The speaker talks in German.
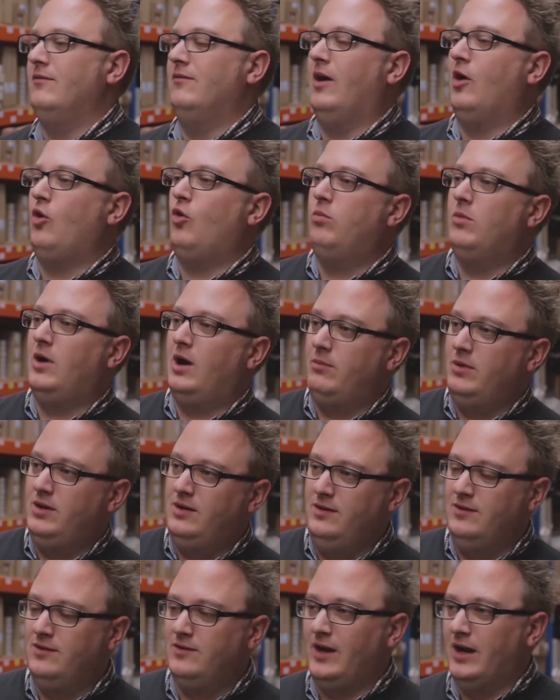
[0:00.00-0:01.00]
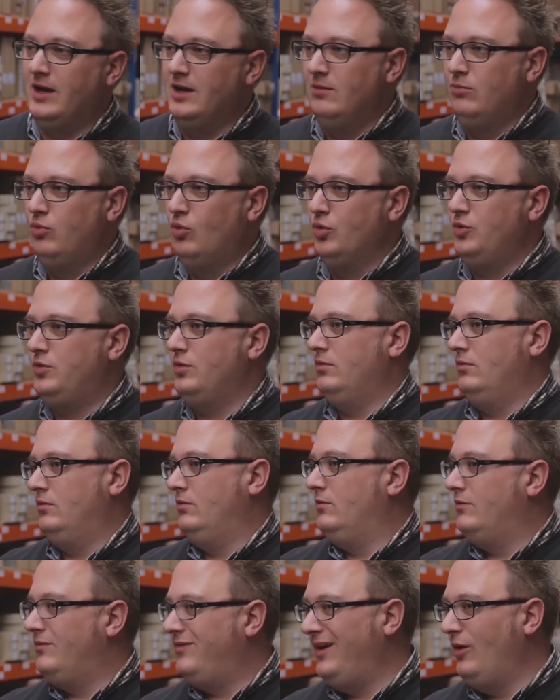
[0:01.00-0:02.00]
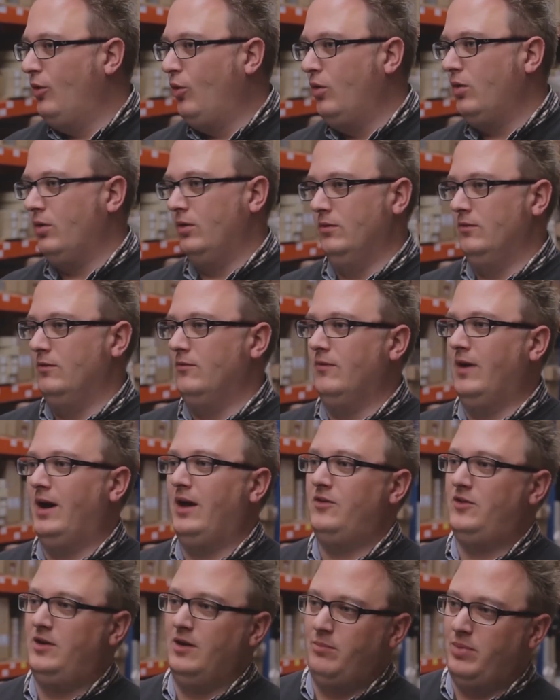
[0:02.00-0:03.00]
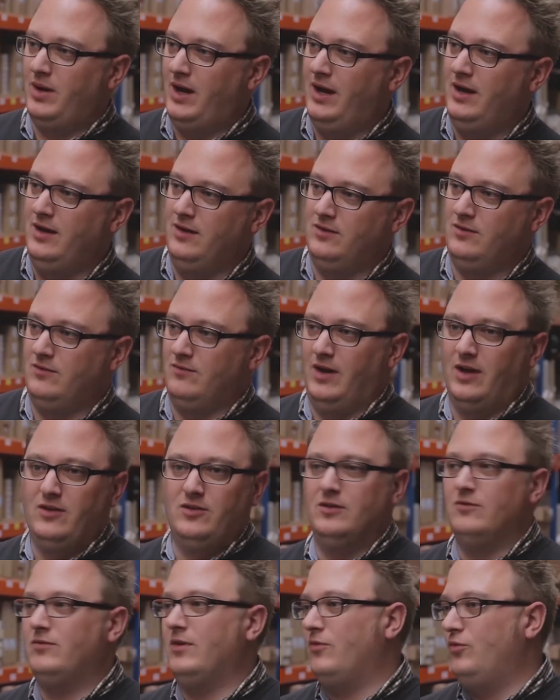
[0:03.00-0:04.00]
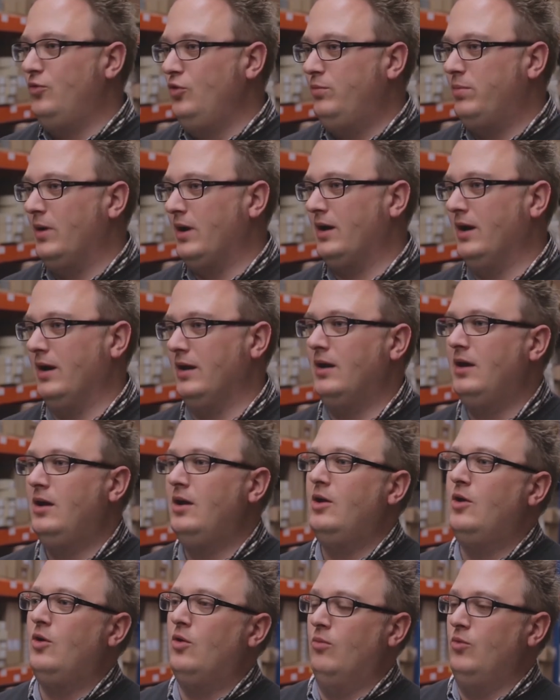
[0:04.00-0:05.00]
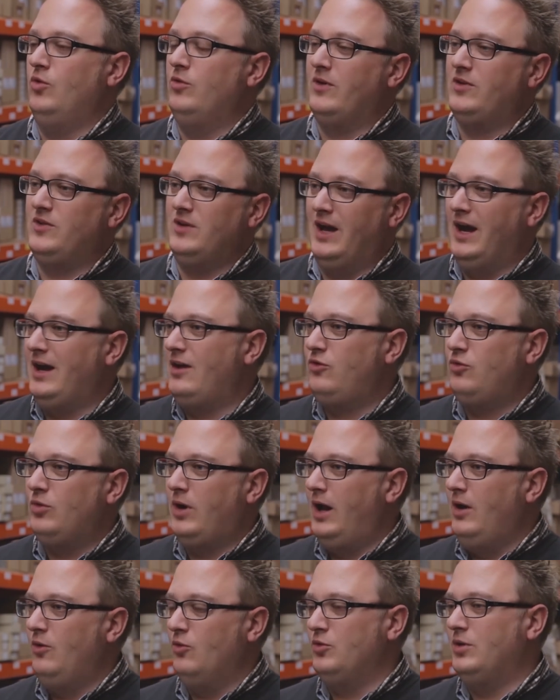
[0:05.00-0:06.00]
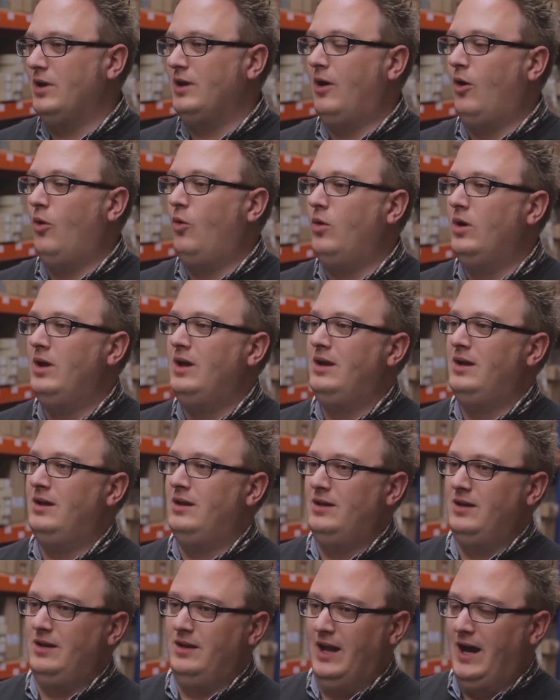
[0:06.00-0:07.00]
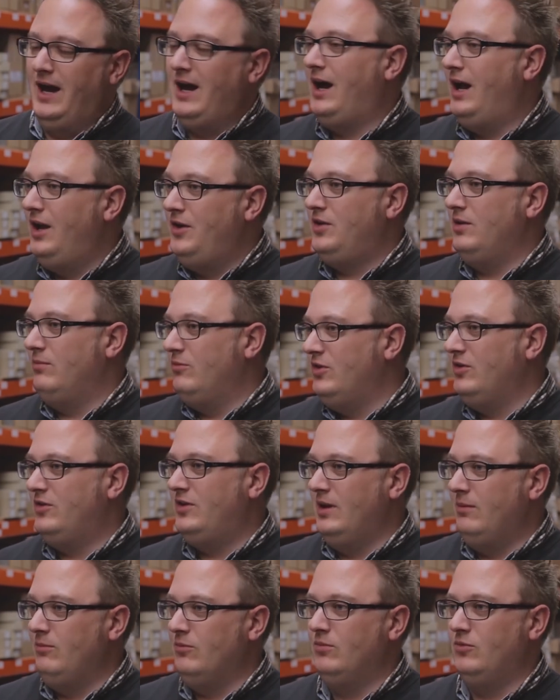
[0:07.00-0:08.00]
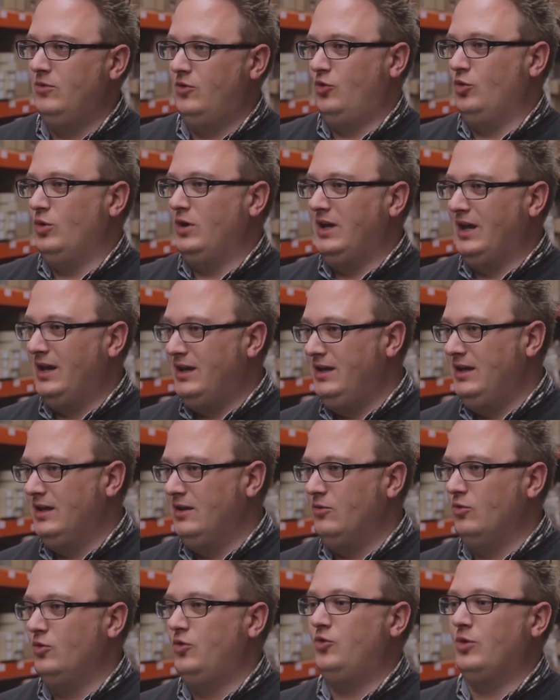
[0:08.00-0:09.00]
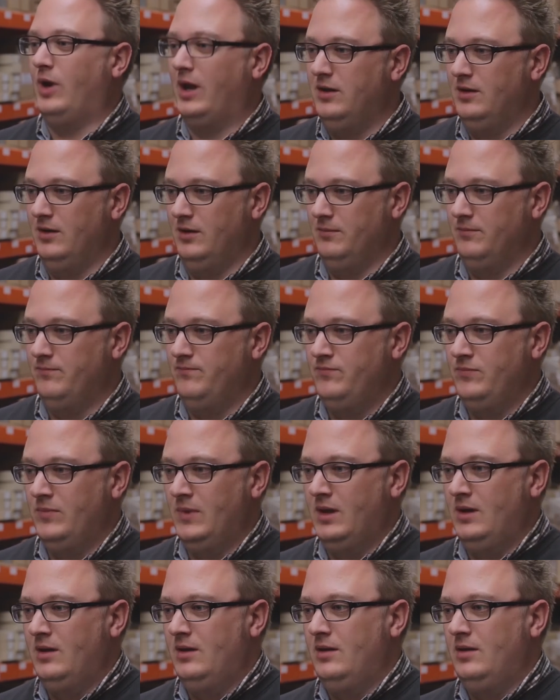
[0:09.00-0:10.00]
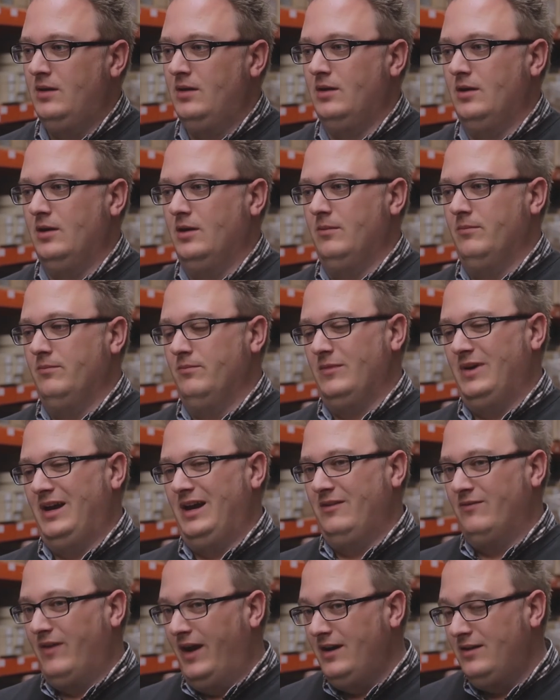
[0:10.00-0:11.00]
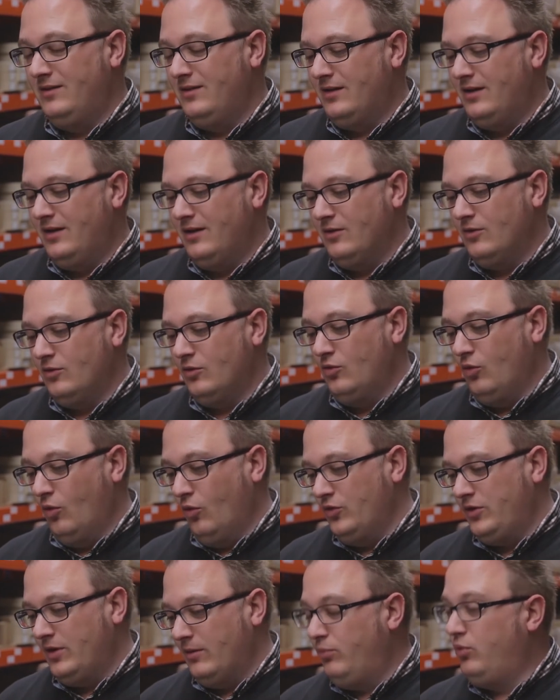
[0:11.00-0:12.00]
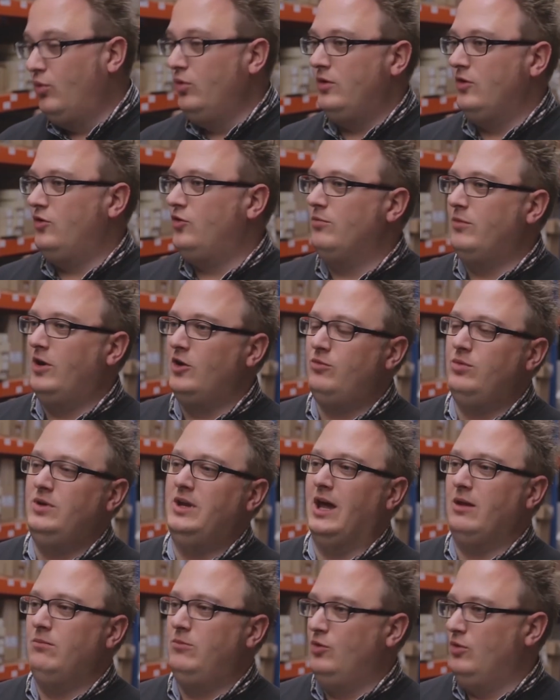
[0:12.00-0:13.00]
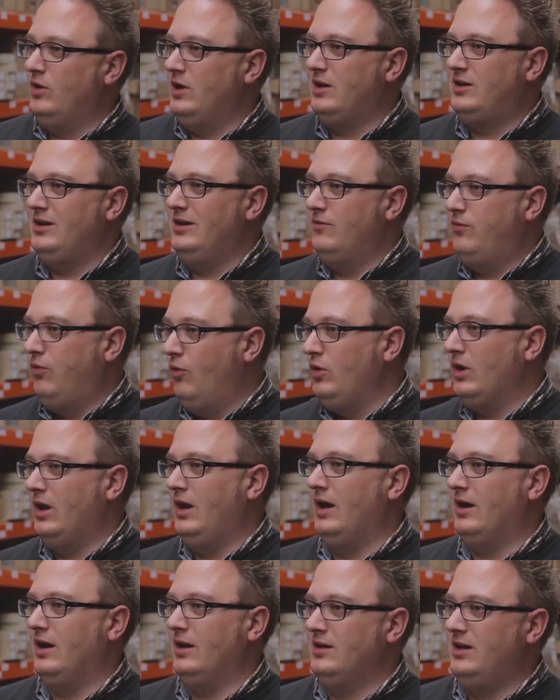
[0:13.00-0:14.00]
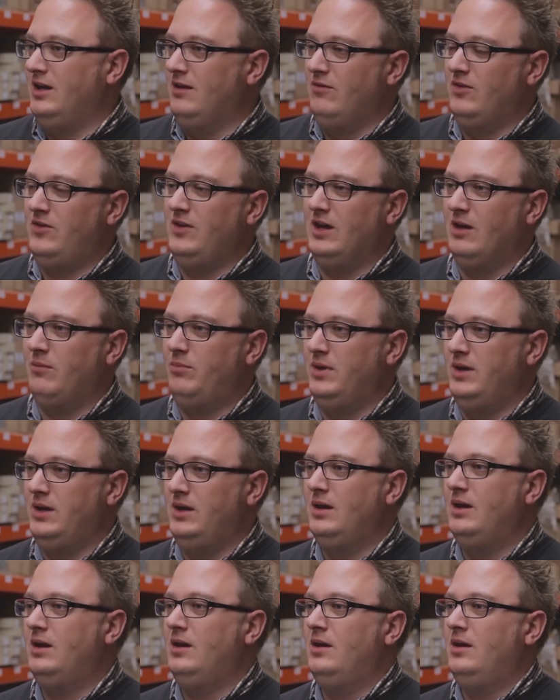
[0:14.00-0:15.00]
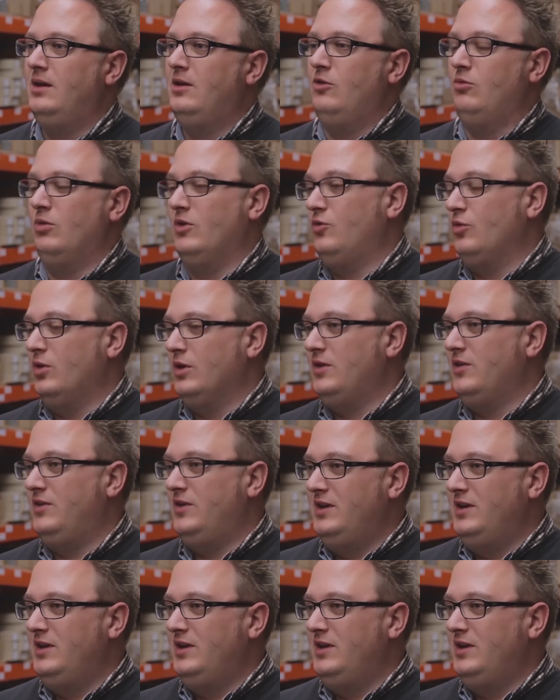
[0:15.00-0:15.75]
Warum habe ich dieses Angebot verloren? War es der Preis? War es eine Verfügbarkeit? Um sowas nachzuhalten und dann auch nachhaltig im System zu reagieren und zu handeln. Ähm, ein weiterer großer Punkt ist zum Beispiel die Anbindung an der Telefonanlage an GWS ERP. Das sogenannte